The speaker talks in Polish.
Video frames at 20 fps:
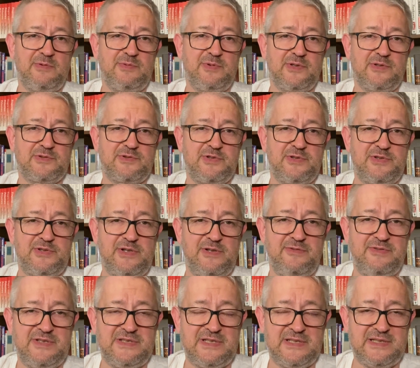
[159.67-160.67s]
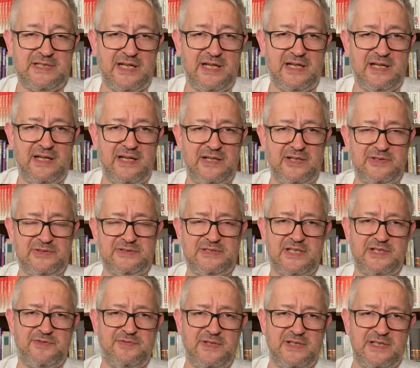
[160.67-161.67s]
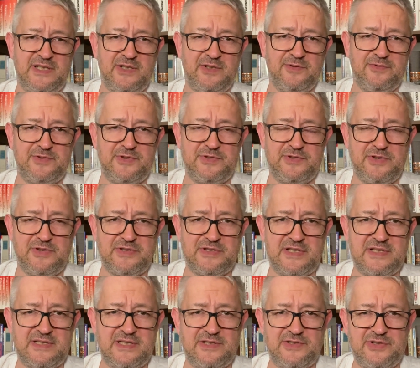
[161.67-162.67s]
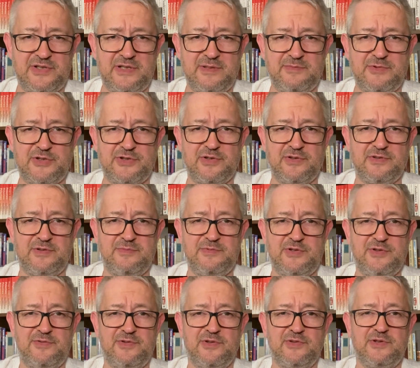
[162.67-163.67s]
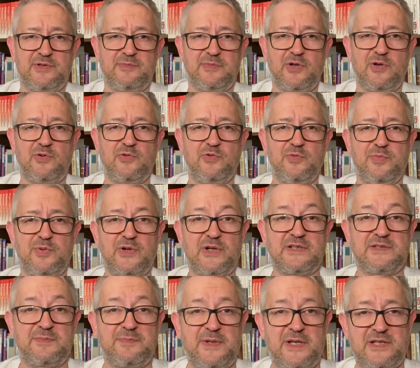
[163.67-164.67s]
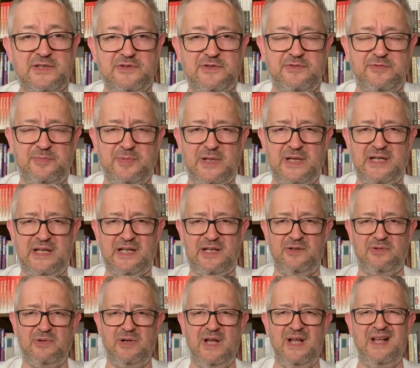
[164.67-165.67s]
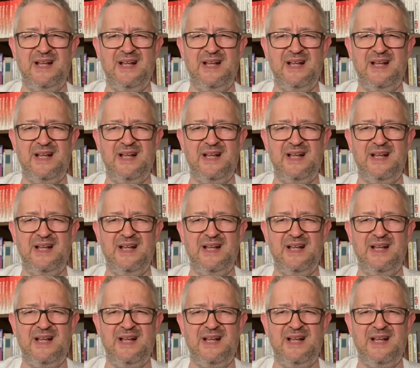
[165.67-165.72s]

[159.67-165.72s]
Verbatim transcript: była oczywiście wizyta Ojca Świętego w 1979 roku po raz pierwszy w PRL-u.